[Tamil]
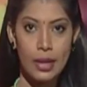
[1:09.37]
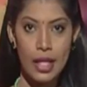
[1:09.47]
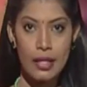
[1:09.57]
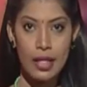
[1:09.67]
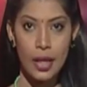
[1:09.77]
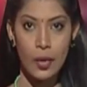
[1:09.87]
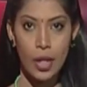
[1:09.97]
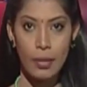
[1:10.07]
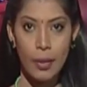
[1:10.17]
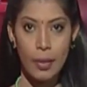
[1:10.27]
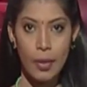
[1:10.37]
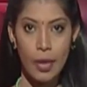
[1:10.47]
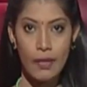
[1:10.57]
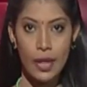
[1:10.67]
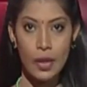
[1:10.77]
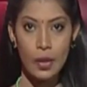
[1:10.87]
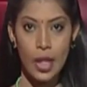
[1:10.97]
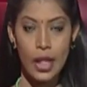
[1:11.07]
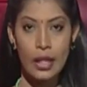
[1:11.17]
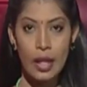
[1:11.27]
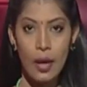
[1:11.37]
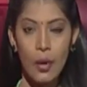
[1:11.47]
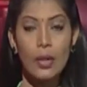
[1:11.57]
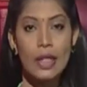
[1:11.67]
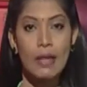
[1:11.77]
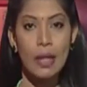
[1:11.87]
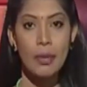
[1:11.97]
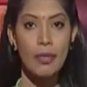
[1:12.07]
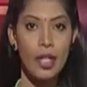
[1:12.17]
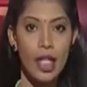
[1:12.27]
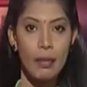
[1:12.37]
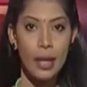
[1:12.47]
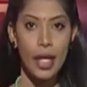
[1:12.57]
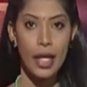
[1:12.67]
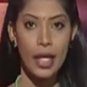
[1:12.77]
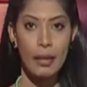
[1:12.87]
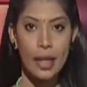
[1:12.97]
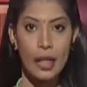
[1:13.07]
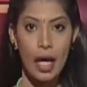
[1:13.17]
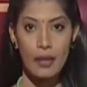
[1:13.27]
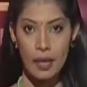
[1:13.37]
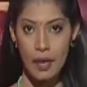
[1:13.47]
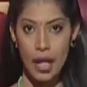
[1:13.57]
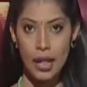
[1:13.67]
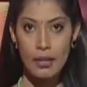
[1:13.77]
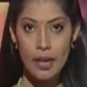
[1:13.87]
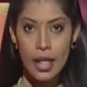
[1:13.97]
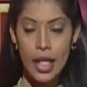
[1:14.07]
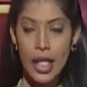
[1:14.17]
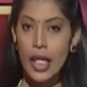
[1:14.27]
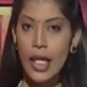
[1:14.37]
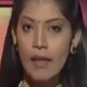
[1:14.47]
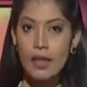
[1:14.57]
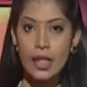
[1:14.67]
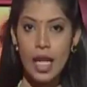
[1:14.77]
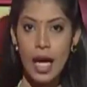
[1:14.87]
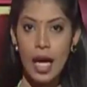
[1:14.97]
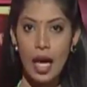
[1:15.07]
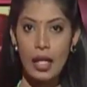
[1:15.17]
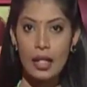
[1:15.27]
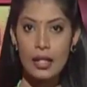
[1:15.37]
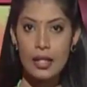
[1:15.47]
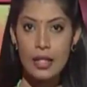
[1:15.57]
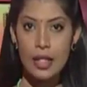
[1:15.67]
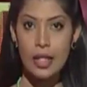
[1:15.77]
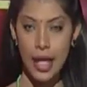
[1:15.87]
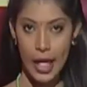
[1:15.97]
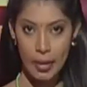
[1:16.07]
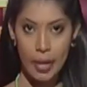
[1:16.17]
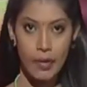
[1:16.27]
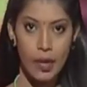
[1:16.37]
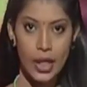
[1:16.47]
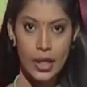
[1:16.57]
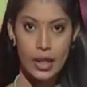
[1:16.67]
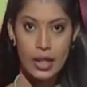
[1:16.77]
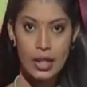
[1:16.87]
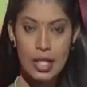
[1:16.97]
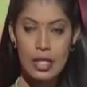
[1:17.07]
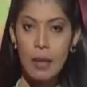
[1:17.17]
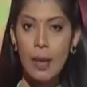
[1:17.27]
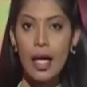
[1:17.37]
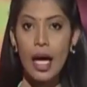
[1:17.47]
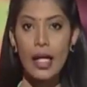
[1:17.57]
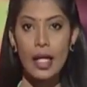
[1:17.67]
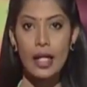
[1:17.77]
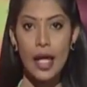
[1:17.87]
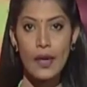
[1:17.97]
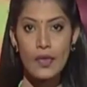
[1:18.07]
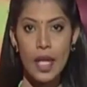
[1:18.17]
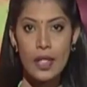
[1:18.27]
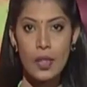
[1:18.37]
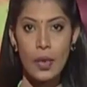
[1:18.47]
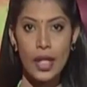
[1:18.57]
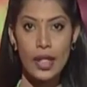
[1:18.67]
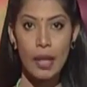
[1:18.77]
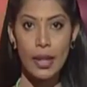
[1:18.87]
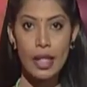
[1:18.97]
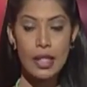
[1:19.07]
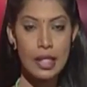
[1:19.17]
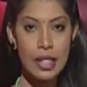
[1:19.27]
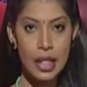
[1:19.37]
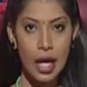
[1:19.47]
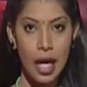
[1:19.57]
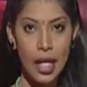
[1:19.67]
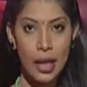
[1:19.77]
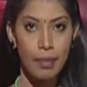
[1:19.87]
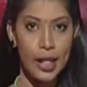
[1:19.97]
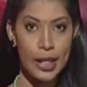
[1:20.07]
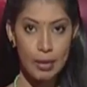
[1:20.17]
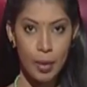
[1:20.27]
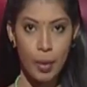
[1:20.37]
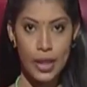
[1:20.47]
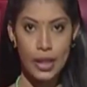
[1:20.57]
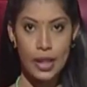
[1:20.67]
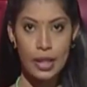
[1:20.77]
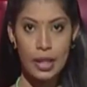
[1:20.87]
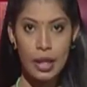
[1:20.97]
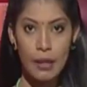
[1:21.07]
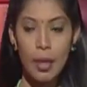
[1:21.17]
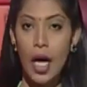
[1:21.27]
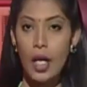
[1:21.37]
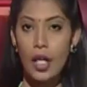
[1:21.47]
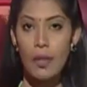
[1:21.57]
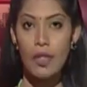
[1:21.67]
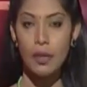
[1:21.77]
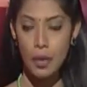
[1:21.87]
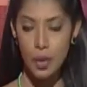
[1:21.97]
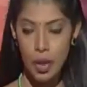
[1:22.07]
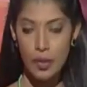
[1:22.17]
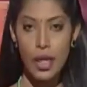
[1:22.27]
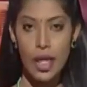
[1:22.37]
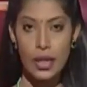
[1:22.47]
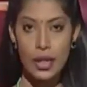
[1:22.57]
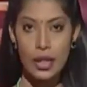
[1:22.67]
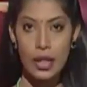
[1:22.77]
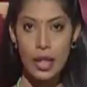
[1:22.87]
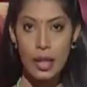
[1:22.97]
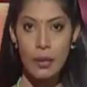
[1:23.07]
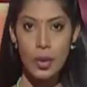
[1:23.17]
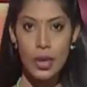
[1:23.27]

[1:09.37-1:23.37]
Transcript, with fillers: தேசிய கூட்டமைப்பு கொண்டு வந்துள்ள ஒத்திவைப்பு வேலை பிரேரணி மீதான விவாதம் இரண்டாவது நாளாக இன்று நடைபெறவுள்ளது சபாநாயகர் கரு ஜெயசூரிய தலைமையில் இன்று காலை பத்து முப்பதற்கு பாராளுமன்றம் கூடவுள்ளது புதிய